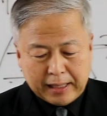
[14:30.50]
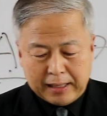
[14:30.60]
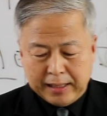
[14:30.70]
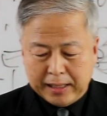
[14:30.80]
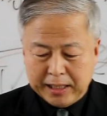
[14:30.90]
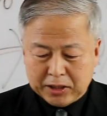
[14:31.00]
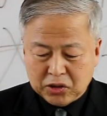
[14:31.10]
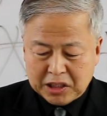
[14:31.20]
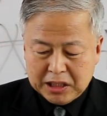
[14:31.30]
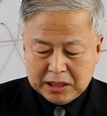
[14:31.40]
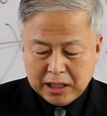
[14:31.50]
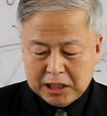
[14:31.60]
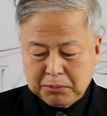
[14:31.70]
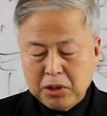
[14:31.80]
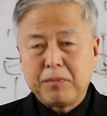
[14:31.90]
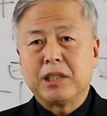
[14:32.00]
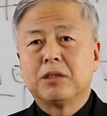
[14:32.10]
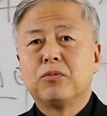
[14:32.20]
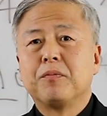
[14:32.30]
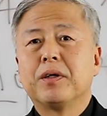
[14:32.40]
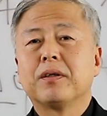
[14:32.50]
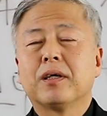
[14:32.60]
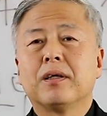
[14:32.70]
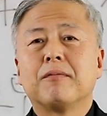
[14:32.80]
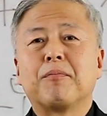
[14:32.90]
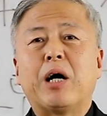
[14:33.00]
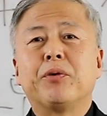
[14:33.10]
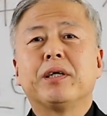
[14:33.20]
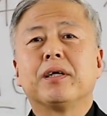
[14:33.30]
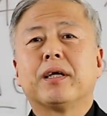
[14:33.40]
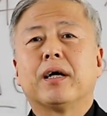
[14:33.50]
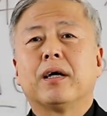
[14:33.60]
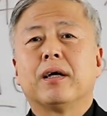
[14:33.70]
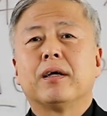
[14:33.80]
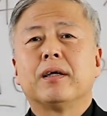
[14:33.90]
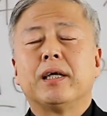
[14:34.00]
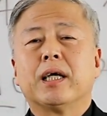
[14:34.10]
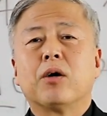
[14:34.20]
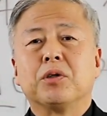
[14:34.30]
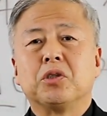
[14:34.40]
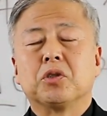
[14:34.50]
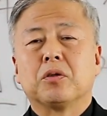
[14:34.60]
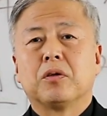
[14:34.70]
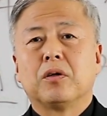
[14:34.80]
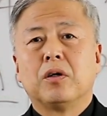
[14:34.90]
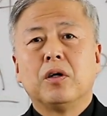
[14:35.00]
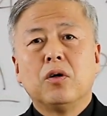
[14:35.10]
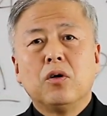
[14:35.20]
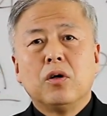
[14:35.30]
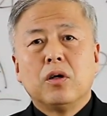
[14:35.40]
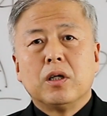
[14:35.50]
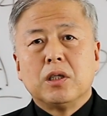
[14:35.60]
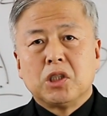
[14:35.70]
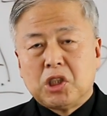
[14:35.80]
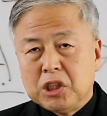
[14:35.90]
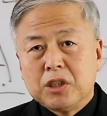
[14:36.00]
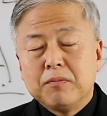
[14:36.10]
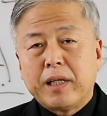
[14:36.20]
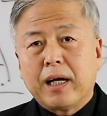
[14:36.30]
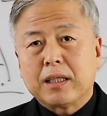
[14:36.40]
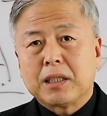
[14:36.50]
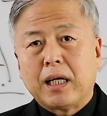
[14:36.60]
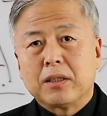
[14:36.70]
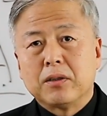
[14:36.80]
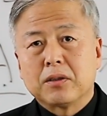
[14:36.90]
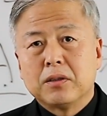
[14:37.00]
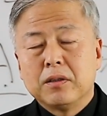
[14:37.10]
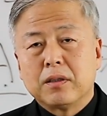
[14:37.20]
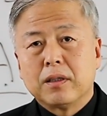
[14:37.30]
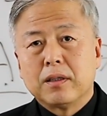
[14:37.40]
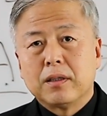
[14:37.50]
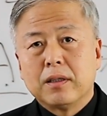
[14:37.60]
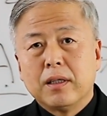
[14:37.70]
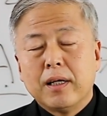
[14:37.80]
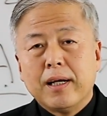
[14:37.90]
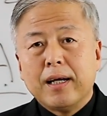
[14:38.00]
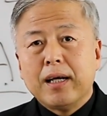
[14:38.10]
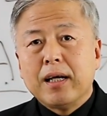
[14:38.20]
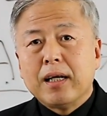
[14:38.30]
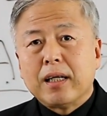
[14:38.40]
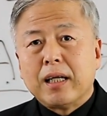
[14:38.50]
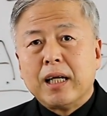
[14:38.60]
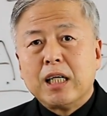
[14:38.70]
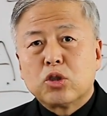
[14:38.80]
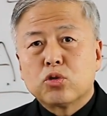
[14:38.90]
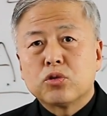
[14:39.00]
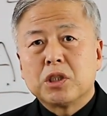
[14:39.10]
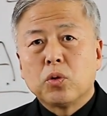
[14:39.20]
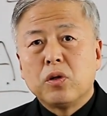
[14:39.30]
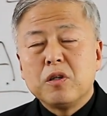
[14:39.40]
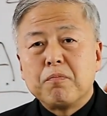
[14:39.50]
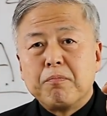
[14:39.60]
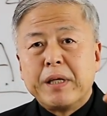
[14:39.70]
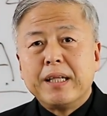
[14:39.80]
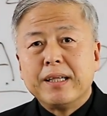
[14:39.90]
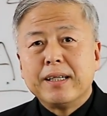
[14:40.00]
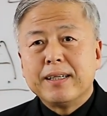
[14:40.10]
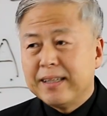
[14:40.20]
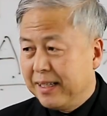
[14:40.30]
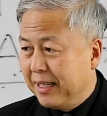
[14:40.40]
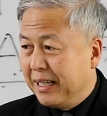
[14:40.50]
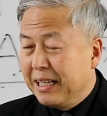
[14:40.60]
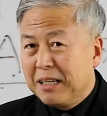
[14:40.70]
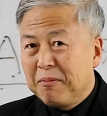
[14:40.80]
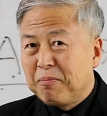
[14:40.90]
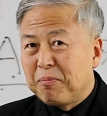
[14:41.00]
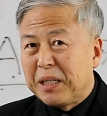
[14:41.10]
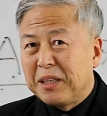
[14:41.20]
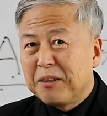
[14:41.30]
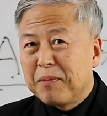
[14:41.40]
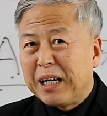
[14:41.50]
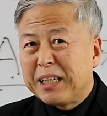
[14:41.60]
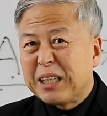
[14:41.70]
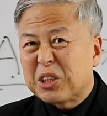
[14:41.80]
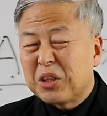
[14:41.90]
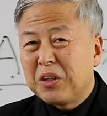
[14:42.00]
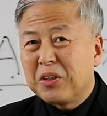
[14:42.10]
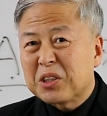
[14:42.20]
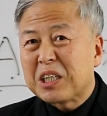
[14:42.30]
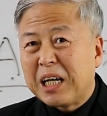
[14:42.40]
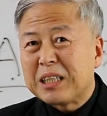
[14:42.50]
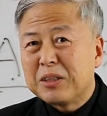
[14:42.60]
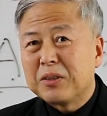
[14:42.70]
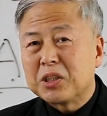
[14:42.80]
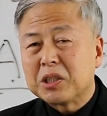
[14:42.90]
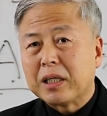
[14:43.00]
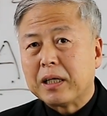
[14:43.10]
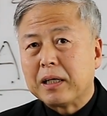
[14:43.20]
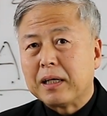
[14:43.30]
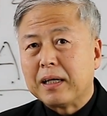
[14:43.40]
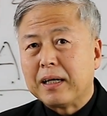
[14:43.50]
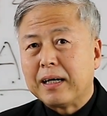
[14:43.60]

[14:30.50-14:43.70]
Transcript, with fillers: 갈아디아서 2장 20절 말씀 보면 바울이 그렇게 얘기하고 있죠. 지금 내가 사는 것은 예수 그리스도를 믿는 믿음 안에서 사는 것이다.